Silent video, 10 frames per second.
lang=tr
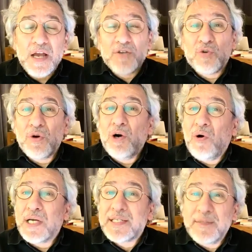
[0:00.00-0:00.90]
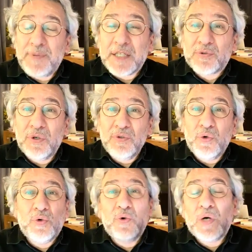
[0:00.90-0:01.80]
Sonra o asıl patron
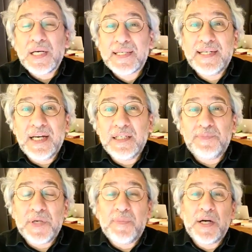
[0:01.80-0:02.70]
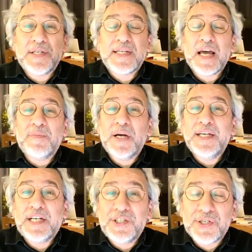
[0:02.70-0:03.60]
hukuku askıya alıp yabancı sermayeyi
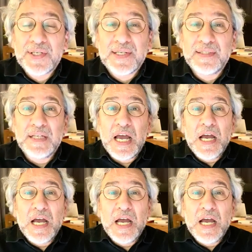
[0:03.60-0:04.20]
kaçırtsın.